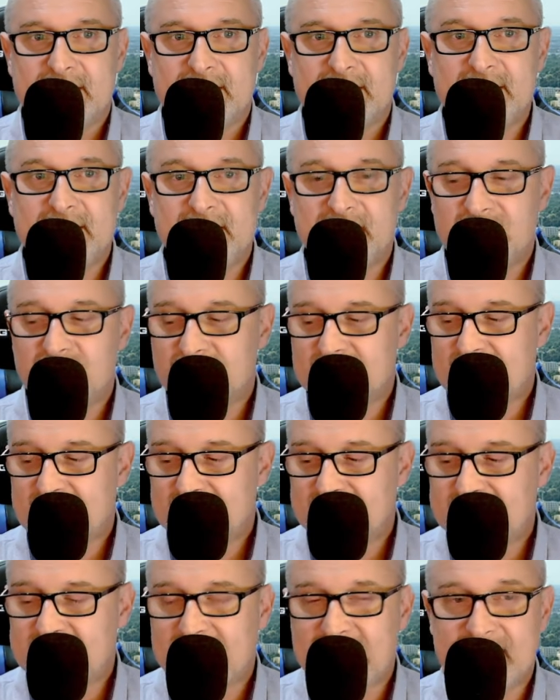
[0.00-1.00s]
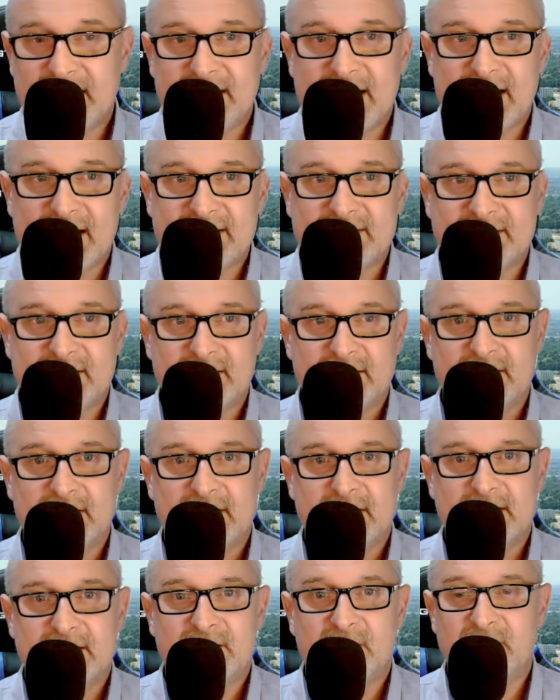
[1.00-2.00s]
i tutaj taki gest
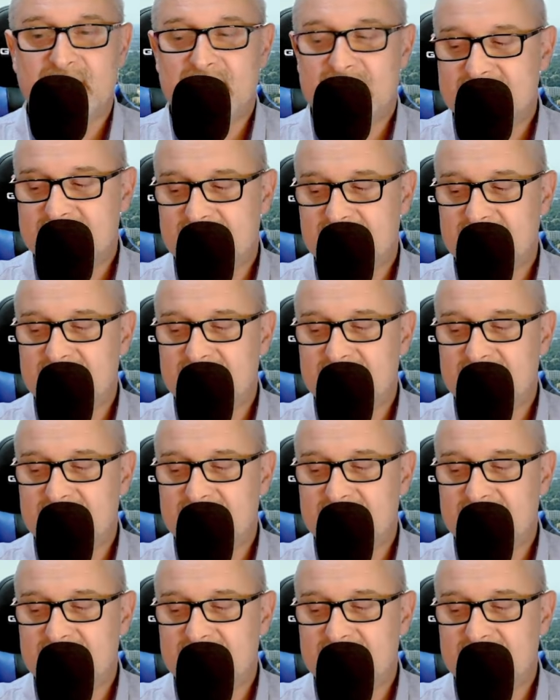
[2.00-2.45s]
to jest